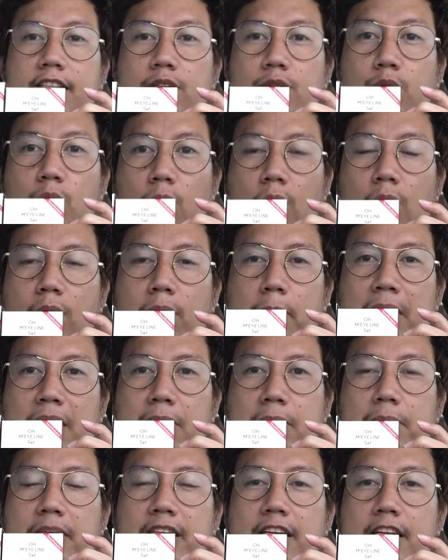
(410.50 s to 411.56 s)
do, pag
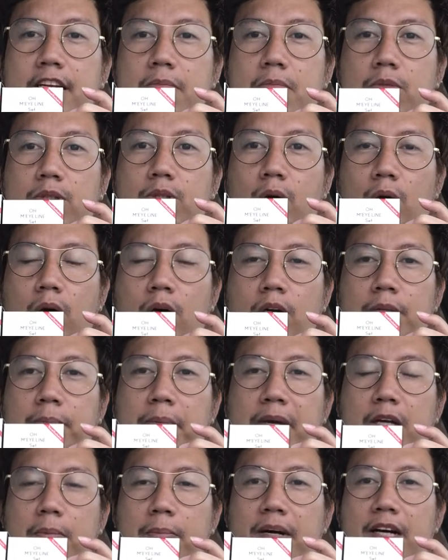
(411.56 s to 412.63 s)
binili mo doon.
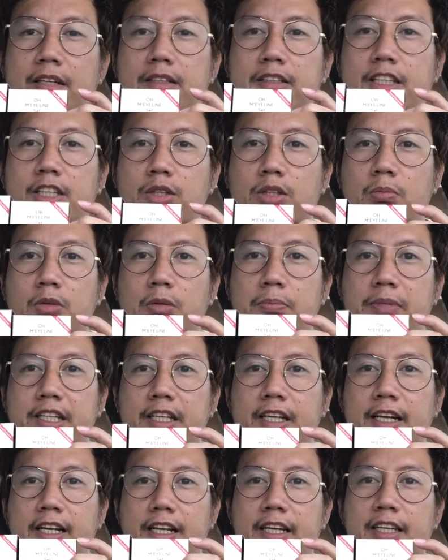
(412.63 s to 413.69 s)
Pero pag dito mo
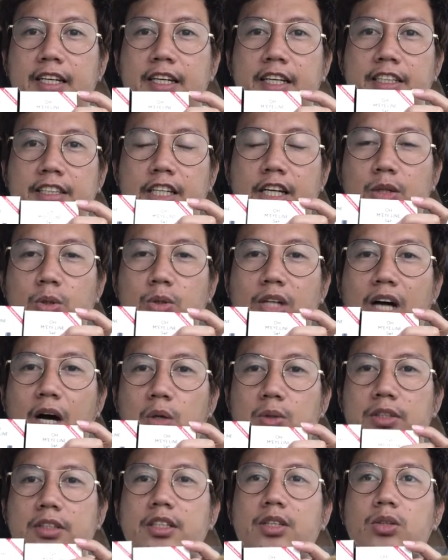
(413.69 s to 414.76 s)
binili, sa ito the
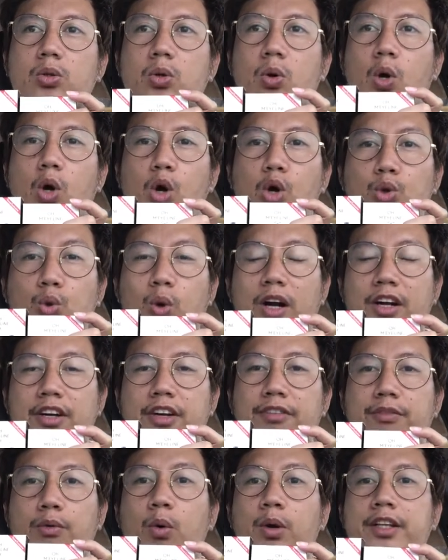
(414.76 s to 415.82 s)
house dito,
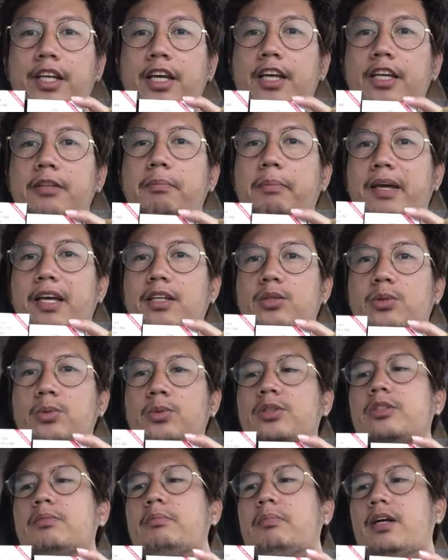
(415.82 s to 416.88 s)
248
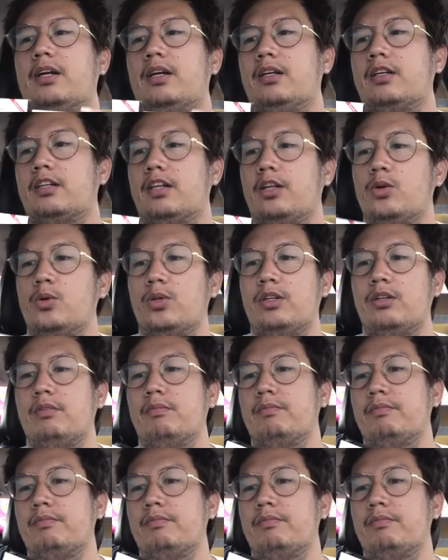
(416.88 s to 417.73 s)
pesos. Parang ganon.